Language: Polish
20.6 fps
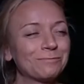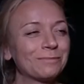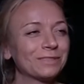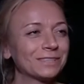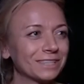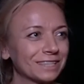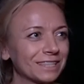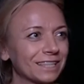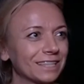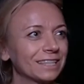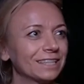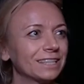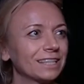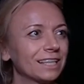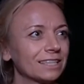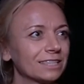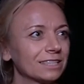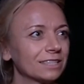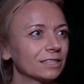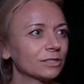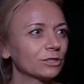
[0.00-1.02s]
będzie taki
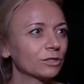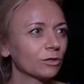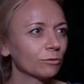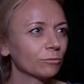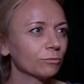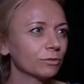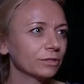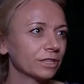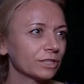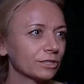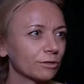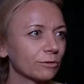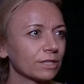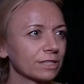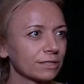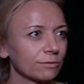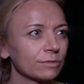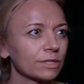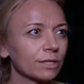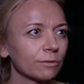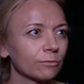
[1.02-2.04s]
tekst i czy on by nie chciał
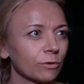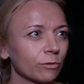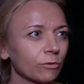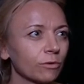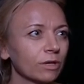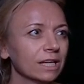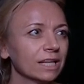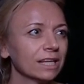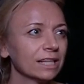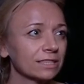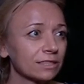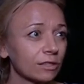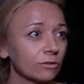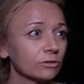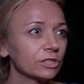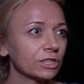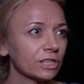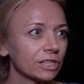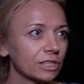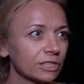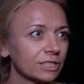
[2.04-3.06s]
razem ze mną zająć
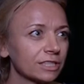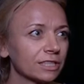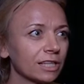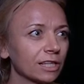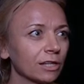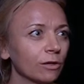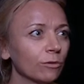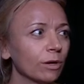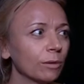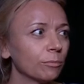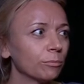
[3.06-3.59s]
się reżyserią,